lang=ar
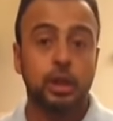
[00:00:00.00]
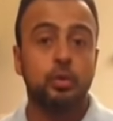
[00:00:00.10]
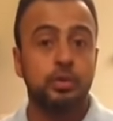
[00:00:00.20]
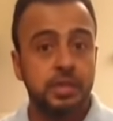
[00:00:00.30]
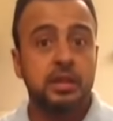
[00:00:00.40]

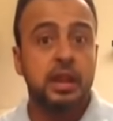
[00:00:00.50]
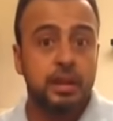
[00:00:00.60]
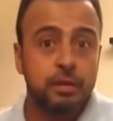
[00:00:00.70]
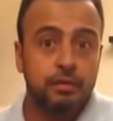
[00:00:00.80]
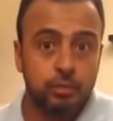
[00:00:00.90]
وسيدنا
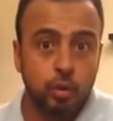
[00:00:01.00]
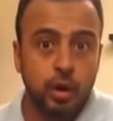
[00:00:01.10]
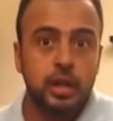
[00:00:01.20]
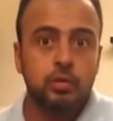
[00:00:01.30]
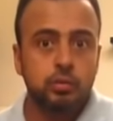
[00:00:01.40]
النبي في
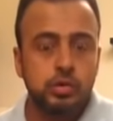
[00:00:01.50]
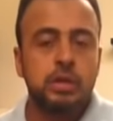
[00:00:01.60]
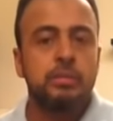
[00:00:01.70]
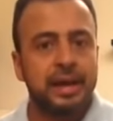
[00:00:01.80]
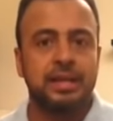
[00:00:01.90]
البخاري
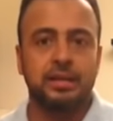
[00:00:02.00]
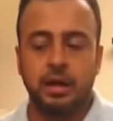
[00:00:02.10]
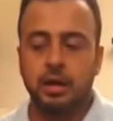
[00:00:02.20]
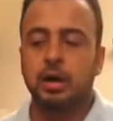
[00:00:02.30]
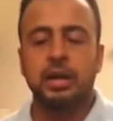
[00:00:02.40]
ومسلم قال كده
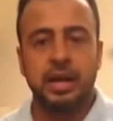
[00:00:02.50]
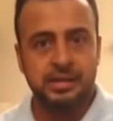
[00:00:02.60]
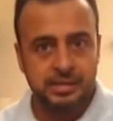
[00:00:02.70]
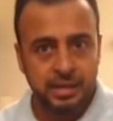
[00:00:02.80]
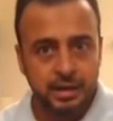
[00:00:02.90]
قال
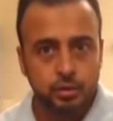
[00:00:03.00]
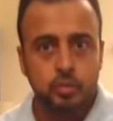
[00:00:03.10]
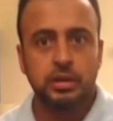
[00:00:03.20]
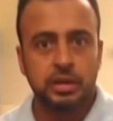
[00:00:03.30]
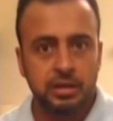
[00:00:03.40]
السنة